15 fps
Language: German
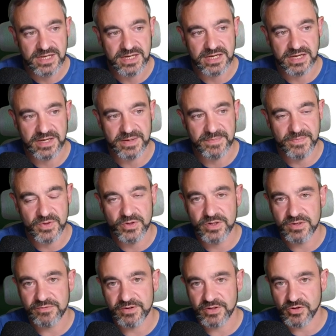ähm,
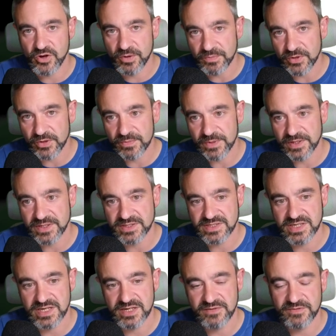irgendwann kommt auch mal die
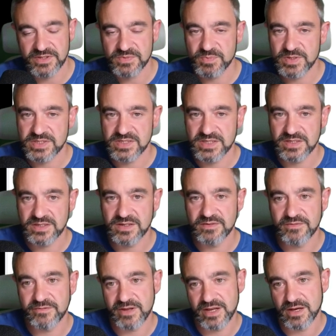Zeit, was passiert
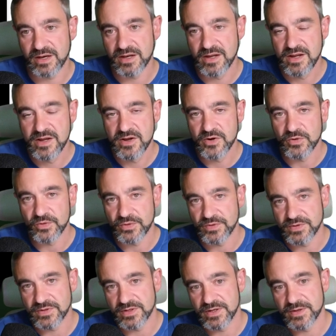denn wenn?
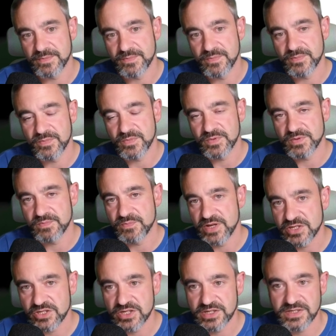Und ähm,
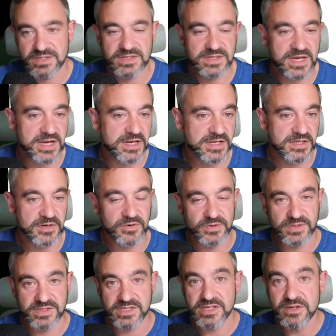Bachelor ist eigentlich auch
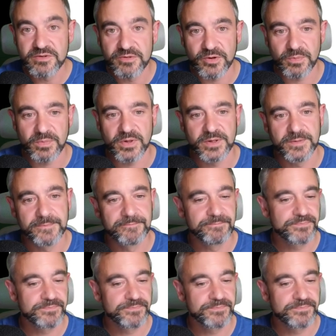ein Ziel von mir.